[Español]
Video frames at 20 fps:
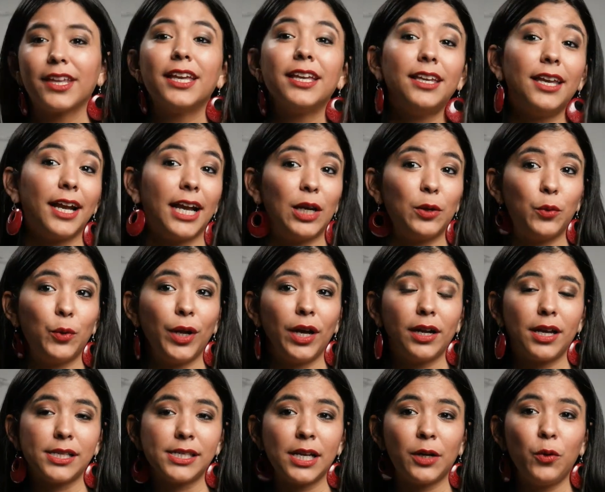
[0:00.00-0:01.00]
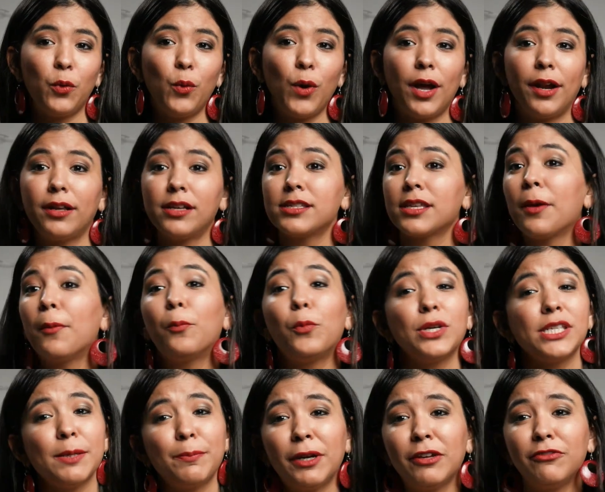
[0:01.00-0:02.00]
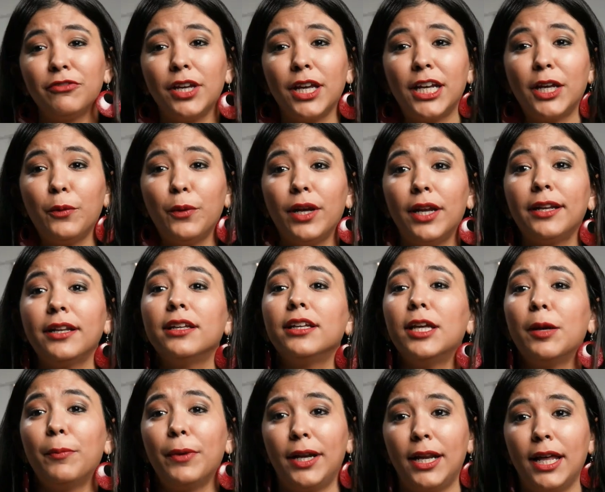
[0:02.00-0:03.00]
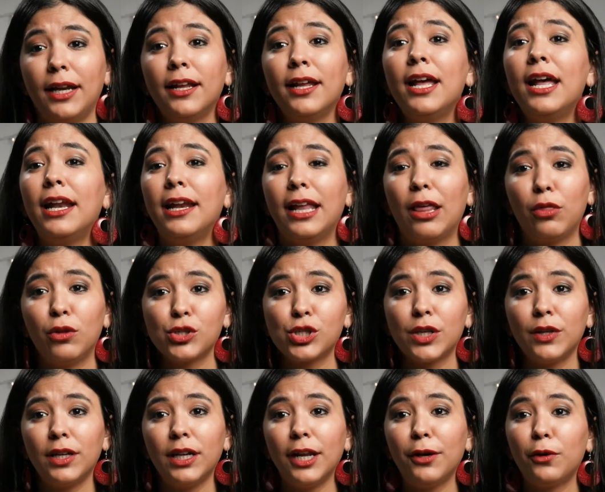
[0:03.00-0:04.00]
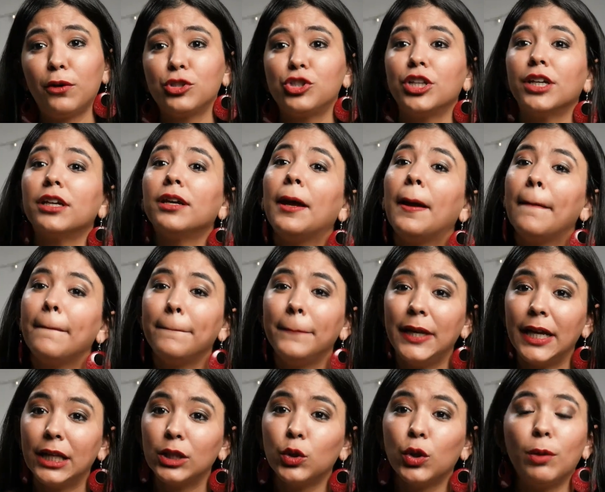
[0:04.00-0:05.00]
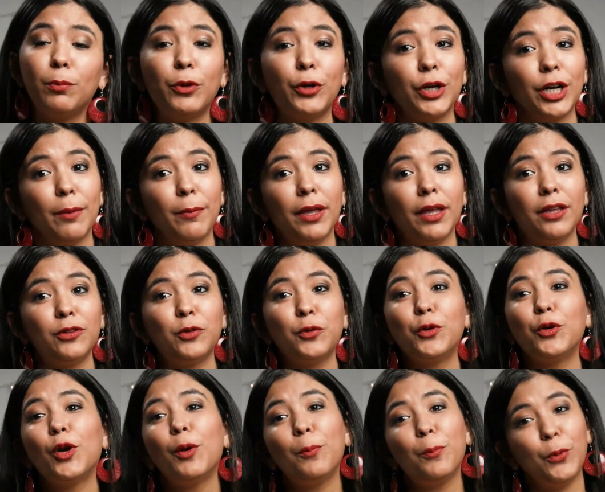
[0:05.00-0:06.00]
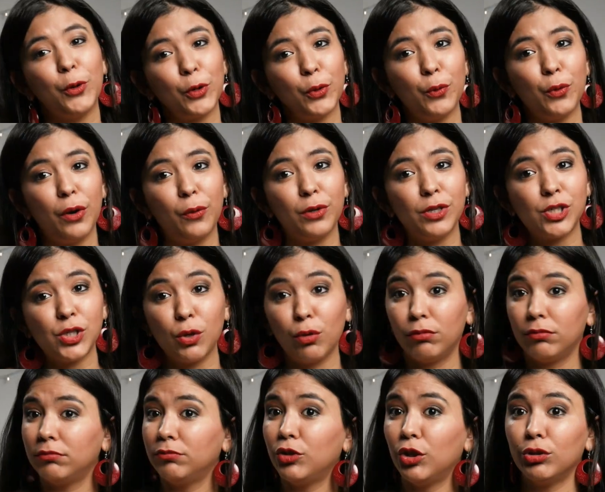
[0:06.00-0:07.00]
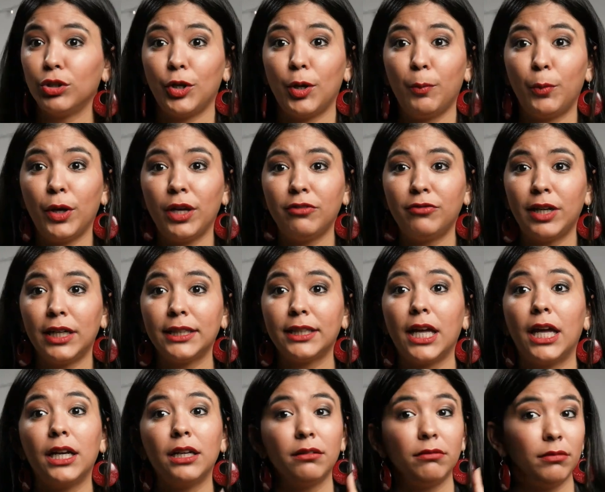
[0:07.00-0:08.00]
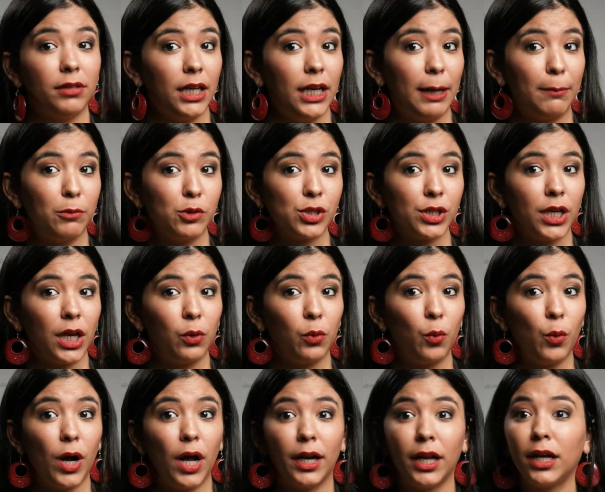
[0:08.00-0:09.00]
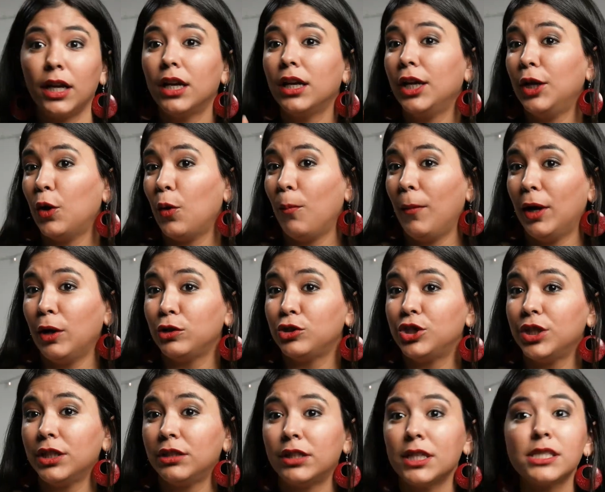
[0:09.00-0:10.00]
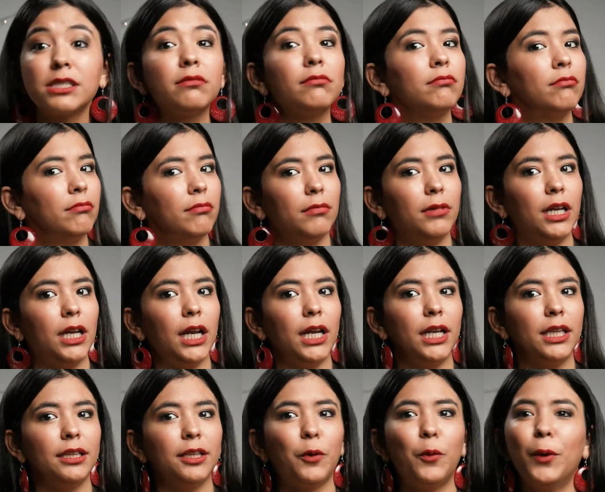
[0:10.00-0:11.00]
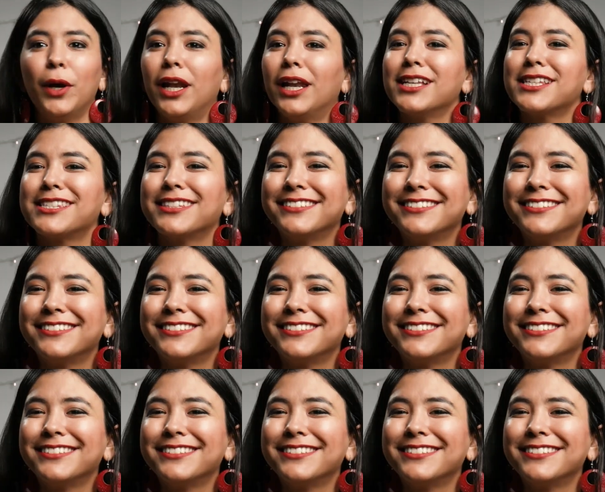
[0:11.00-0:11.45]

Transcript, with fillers: y en algunas casas cubanas, pues se prefiere ver y esperar las 12 de la noche viendo el programa de turno por Cubavisión, donde no puede faltar ni la música cubana, ni los malos chistes, ni las lentejuelas.